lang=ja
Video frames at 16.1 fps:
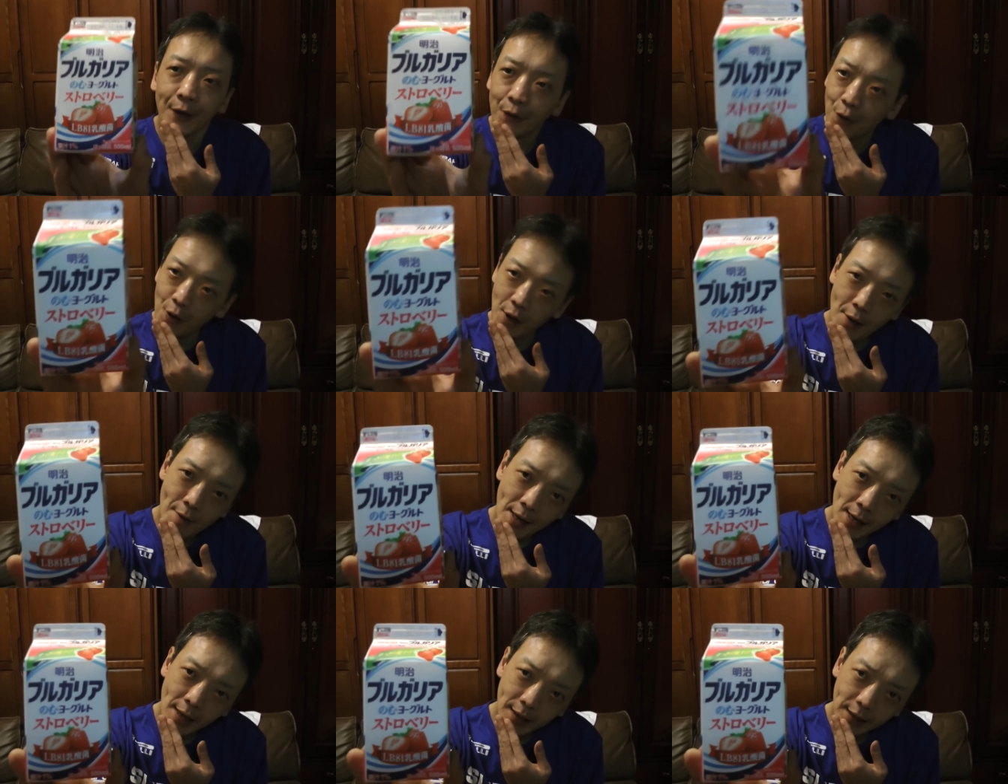これ
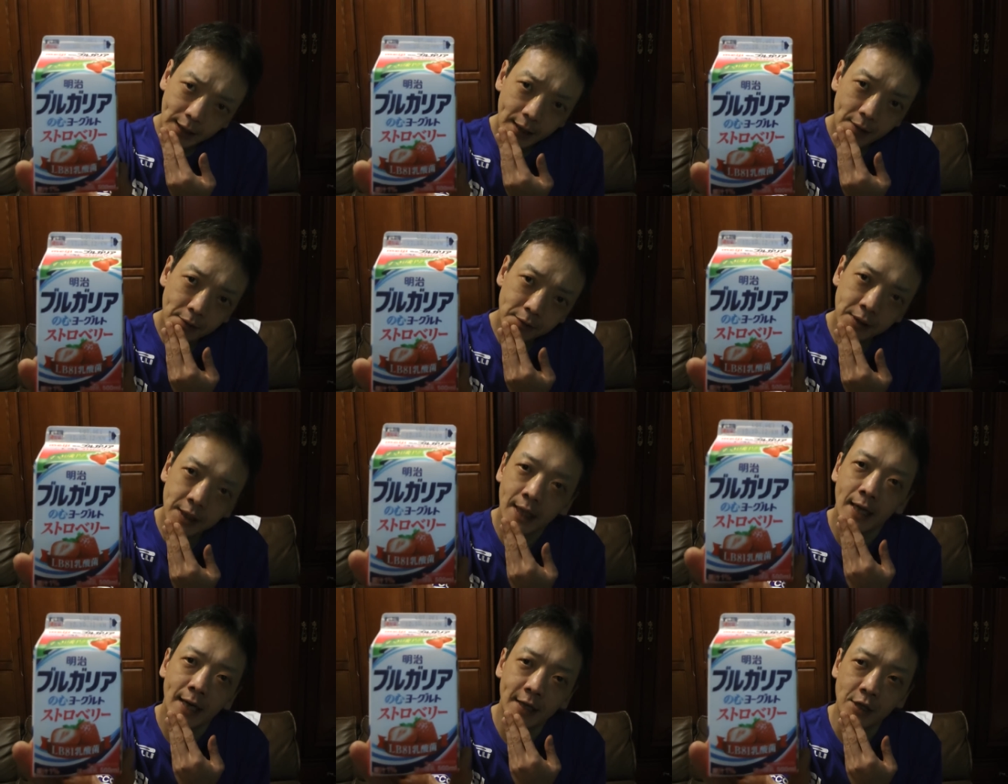はいけるん
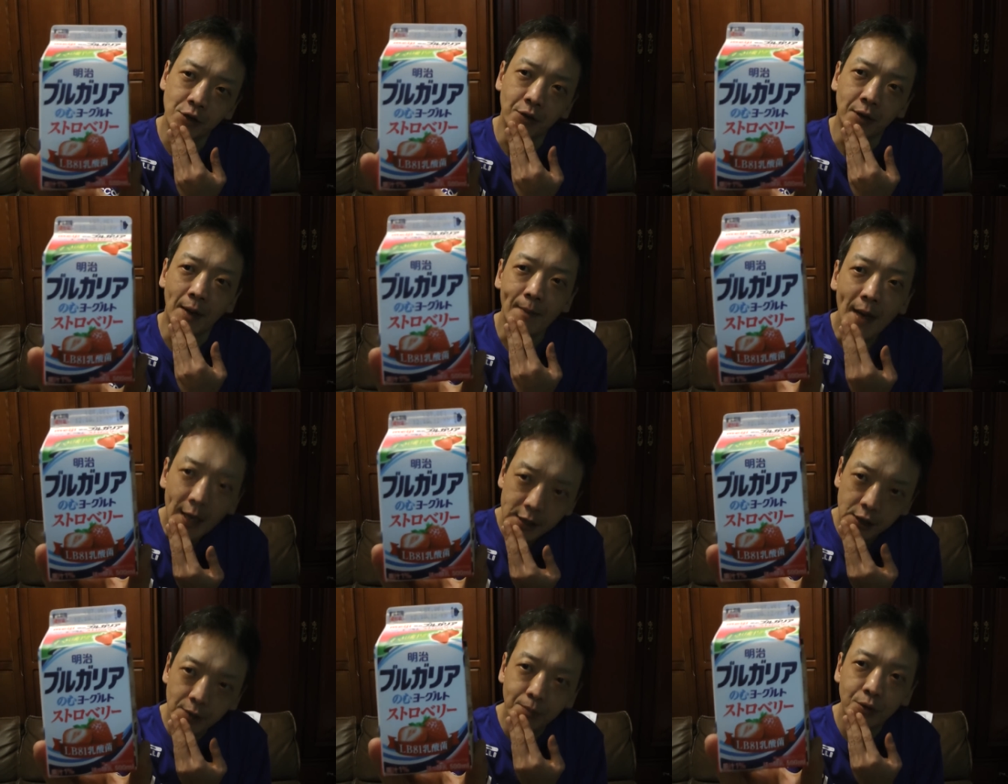じゃないでしょうか
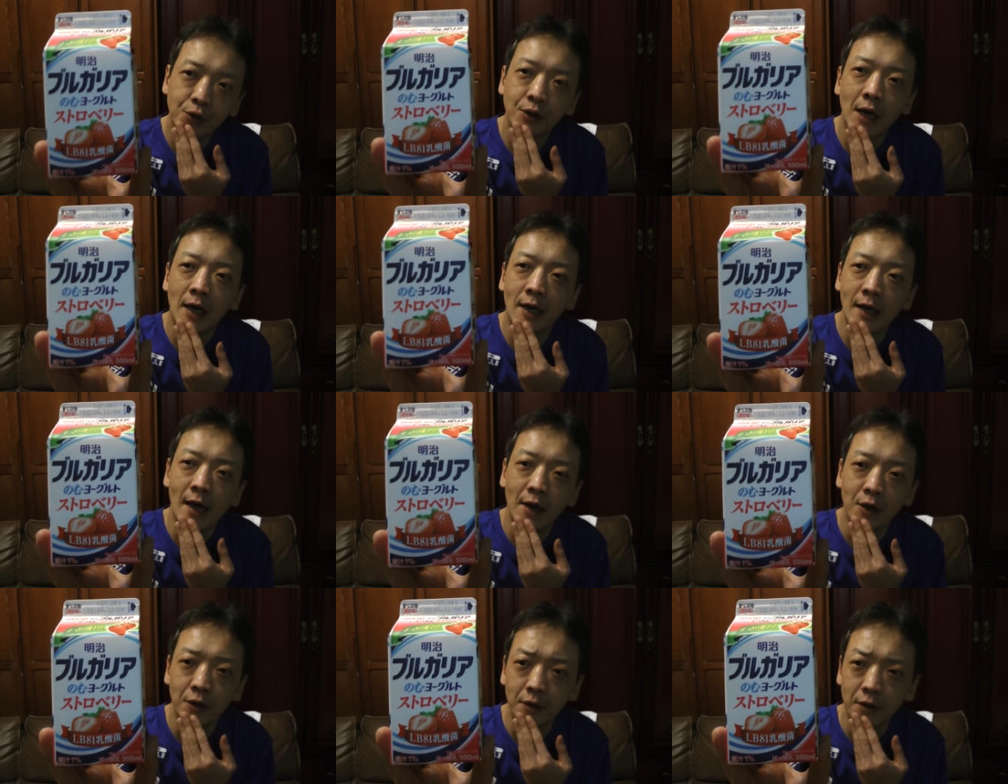明治
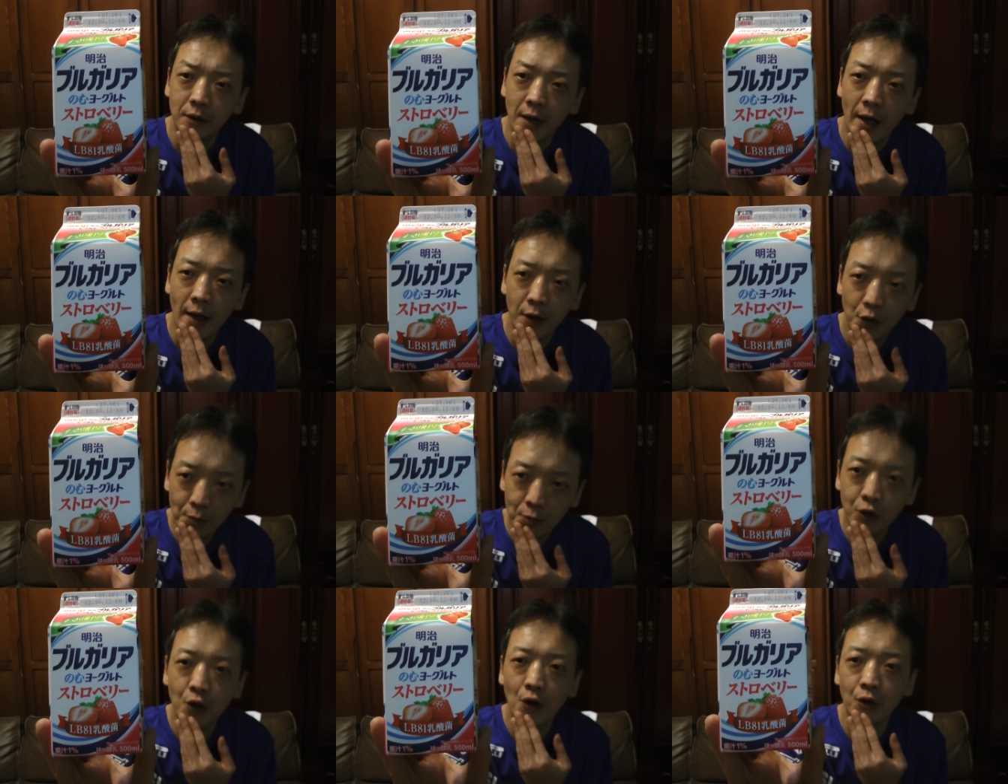ブルガリア、えー、
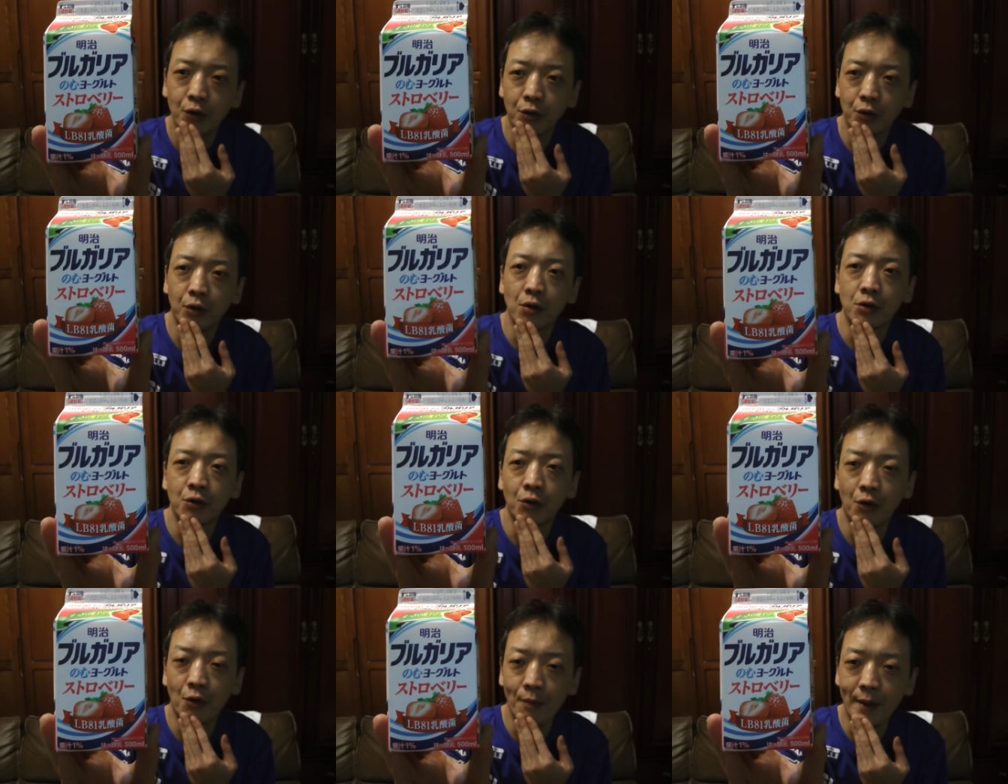飲む
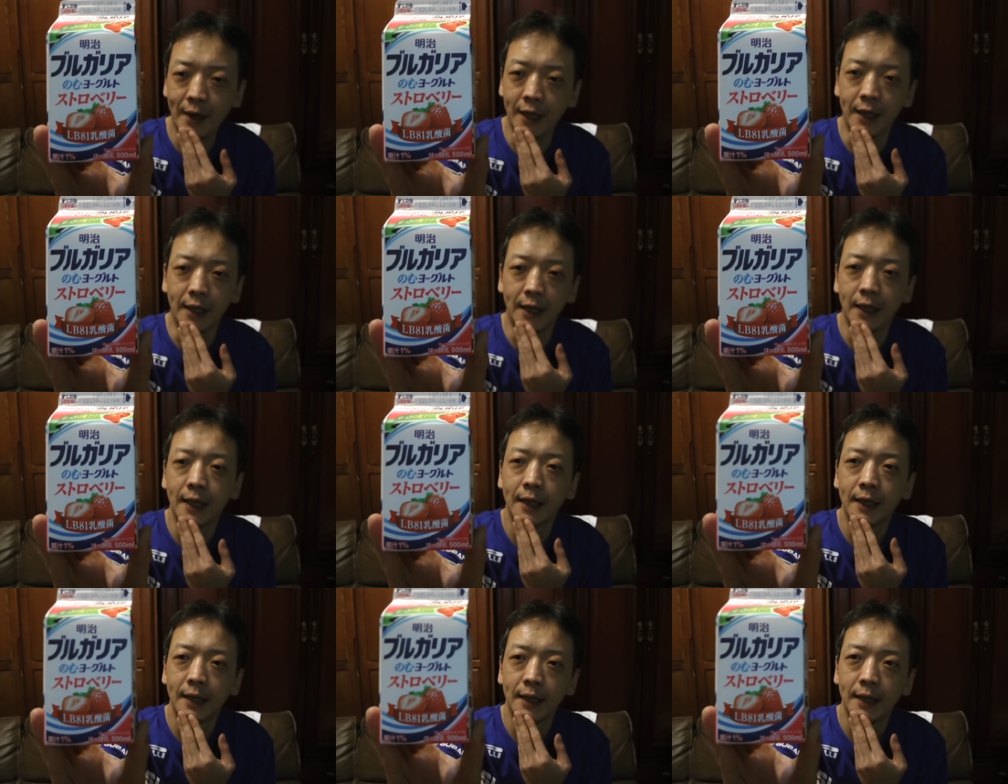
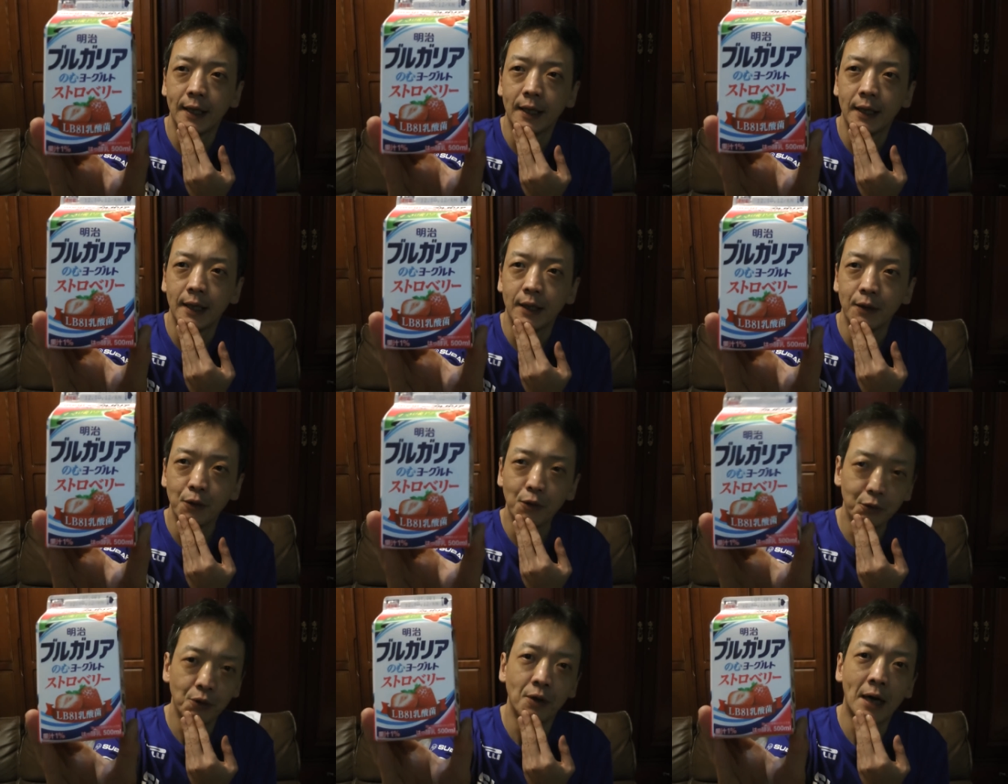
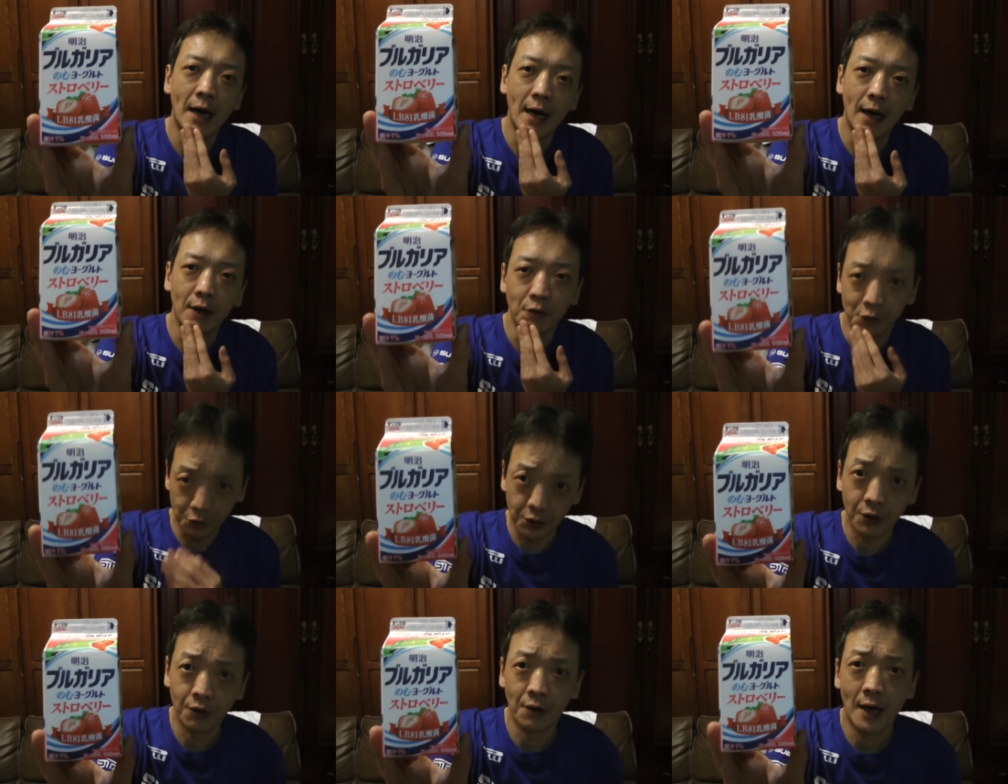ヨーグルトストロベリーの動画ご
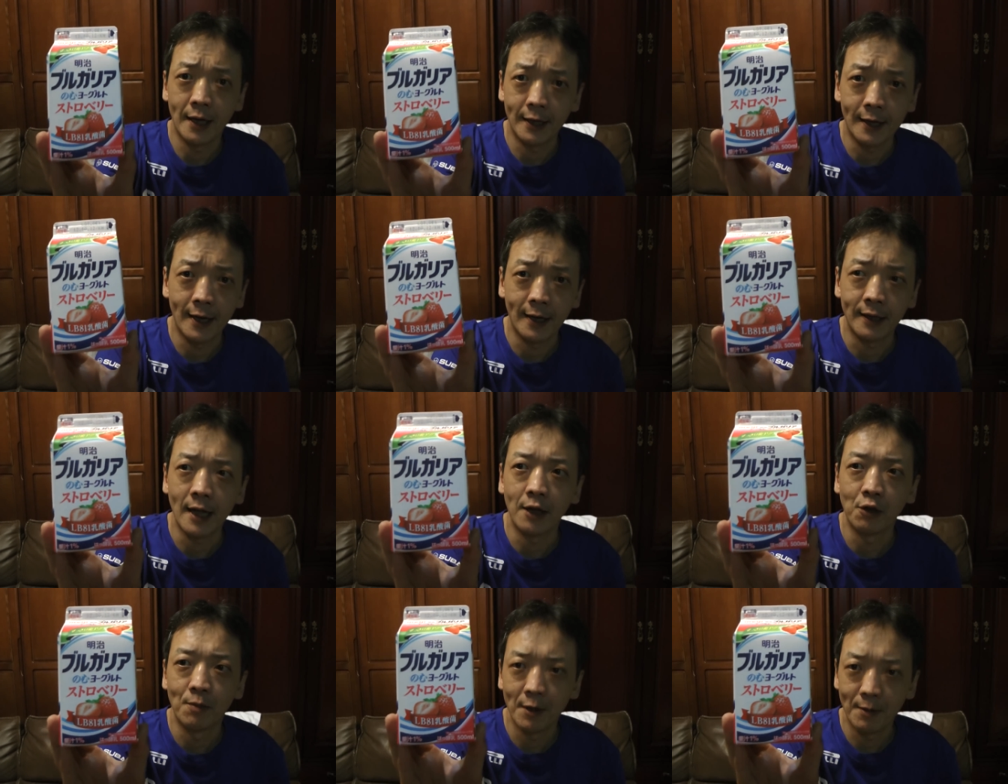一緒にご覧いただき
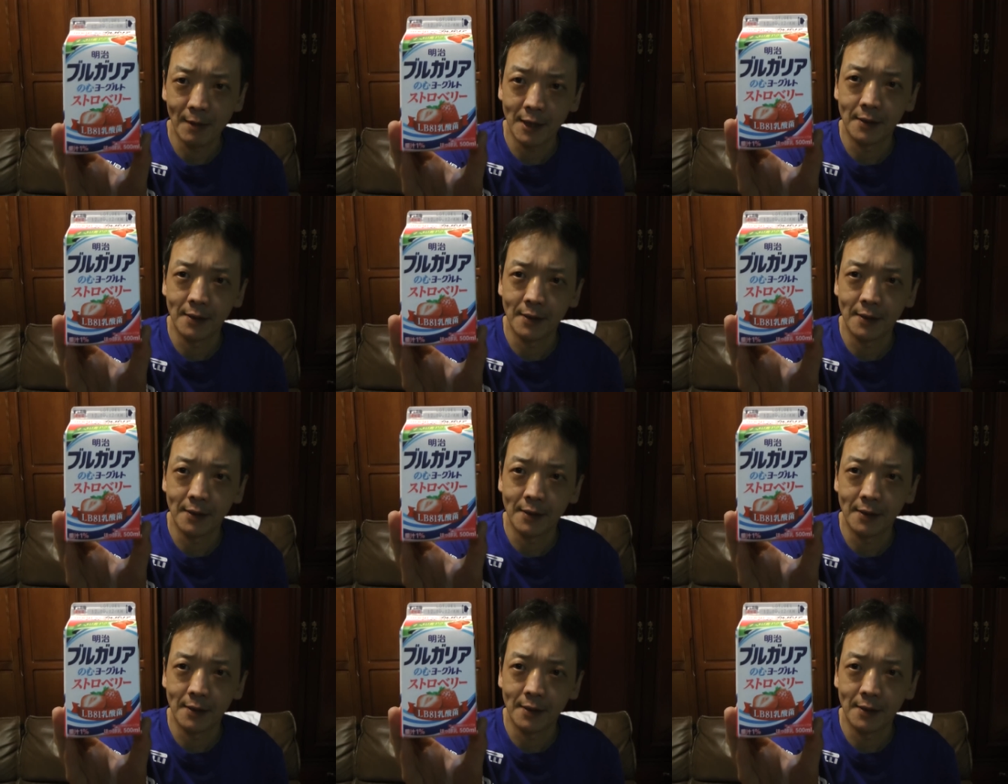たいと思いま